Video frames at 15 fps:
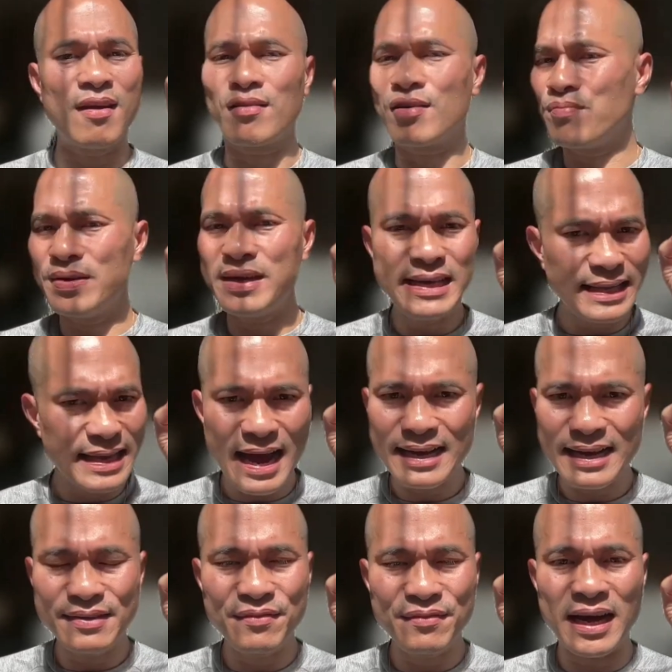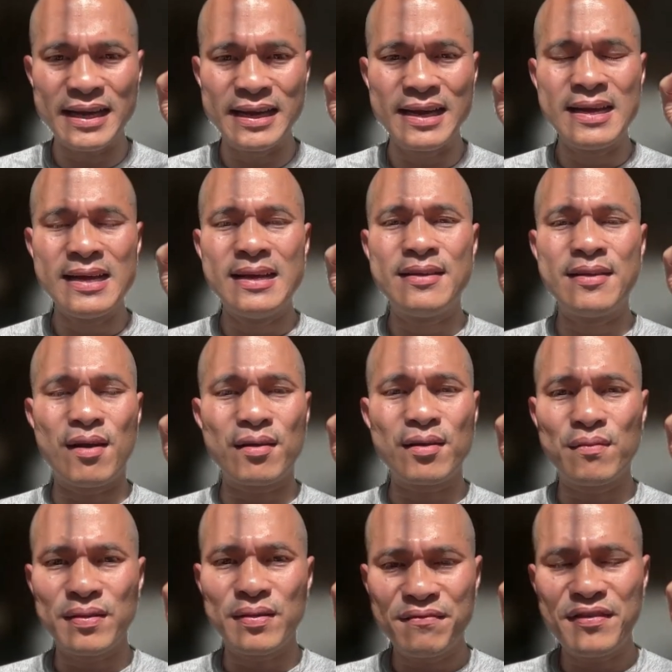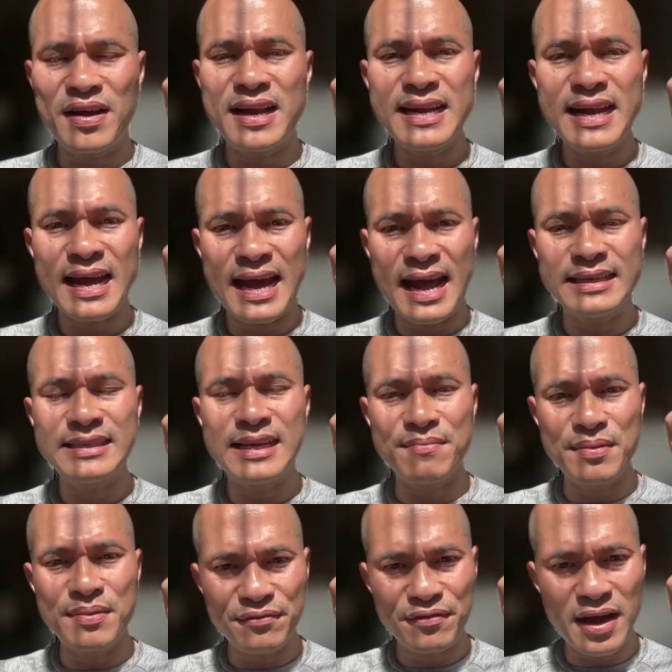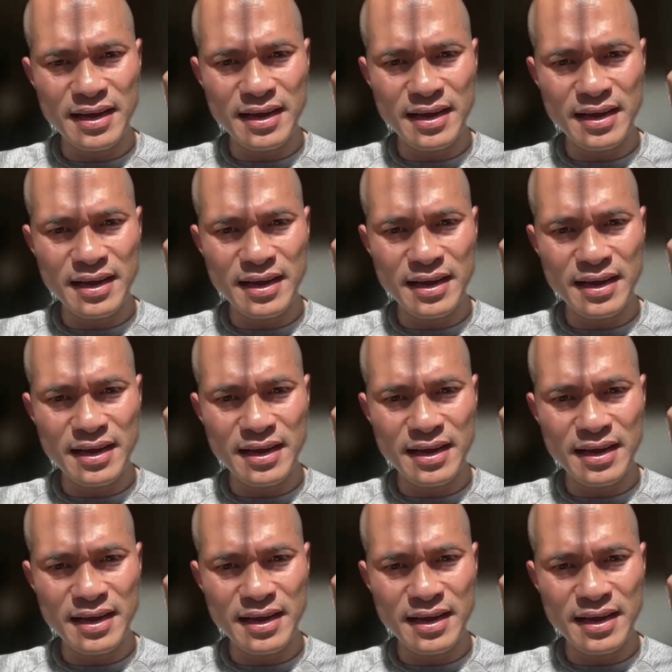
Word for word: nó cũng y chang như vậy nó cũng là Vanguard S&P